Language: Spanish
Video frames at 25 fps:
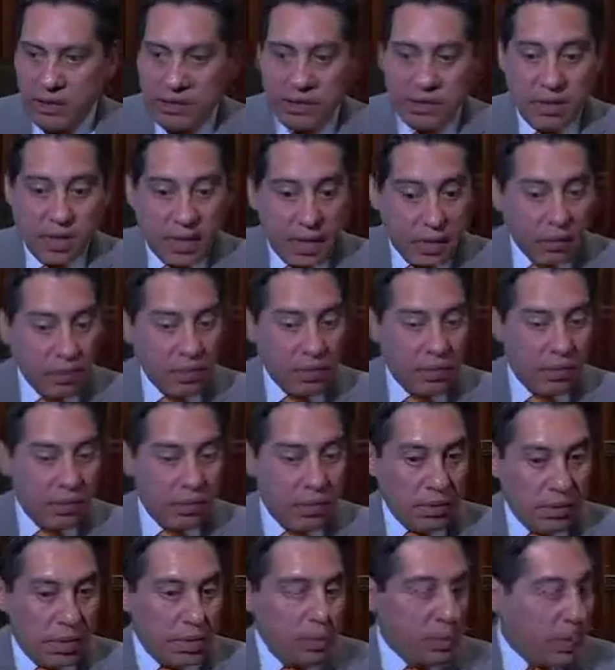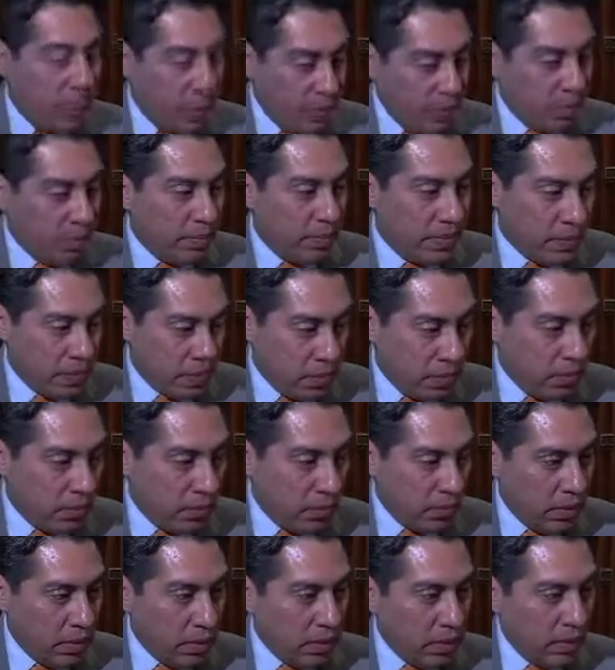es que hay una preocupación